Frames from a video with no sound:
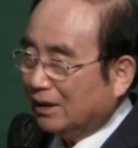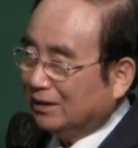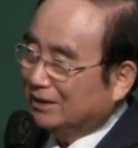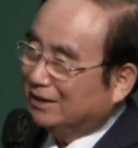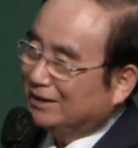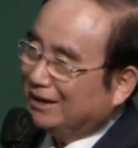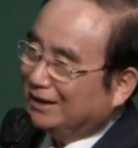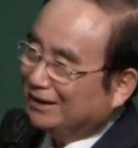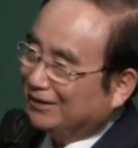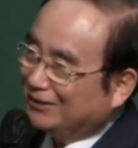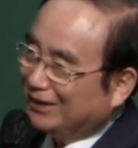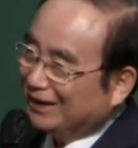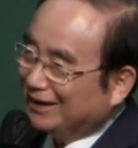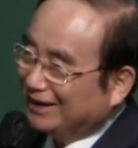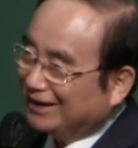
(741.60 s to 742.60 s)
이래 된단
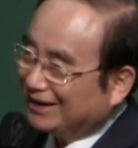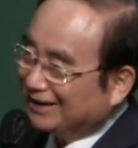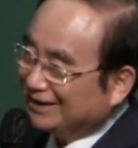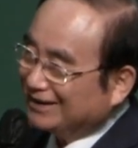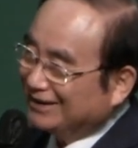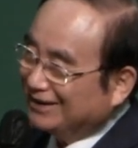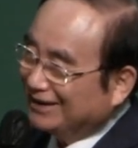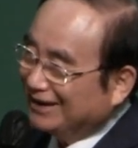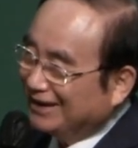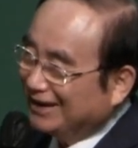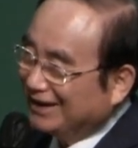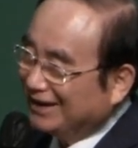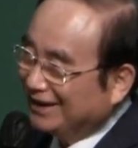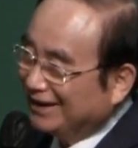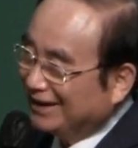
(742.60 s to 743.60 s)
말이에요. 그죠?
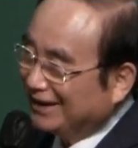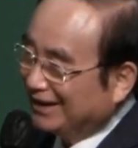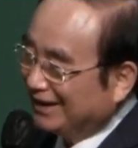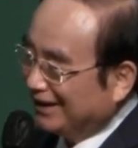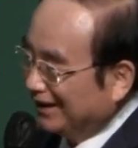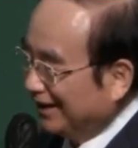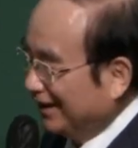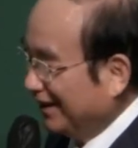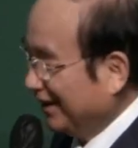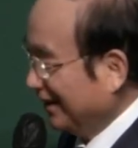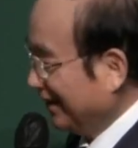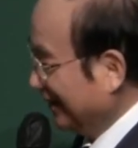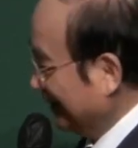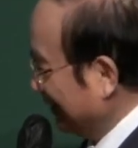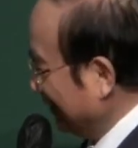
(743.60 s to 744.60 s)

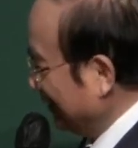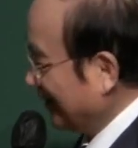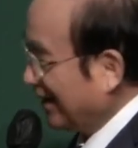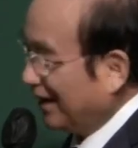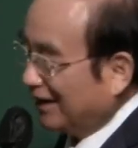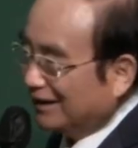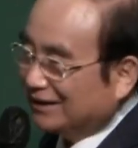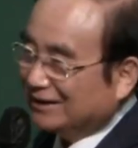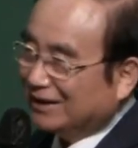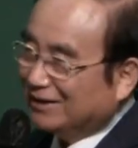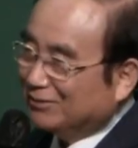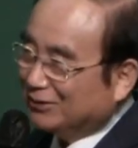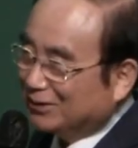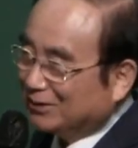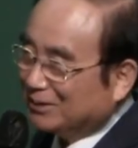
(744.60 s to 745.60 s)
이거요, 굉장히
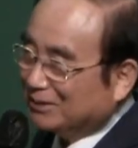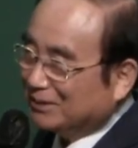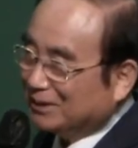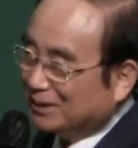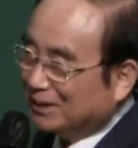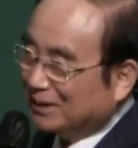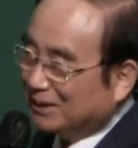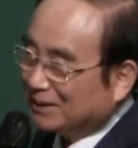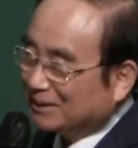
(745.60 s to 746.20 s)
무섭습니다.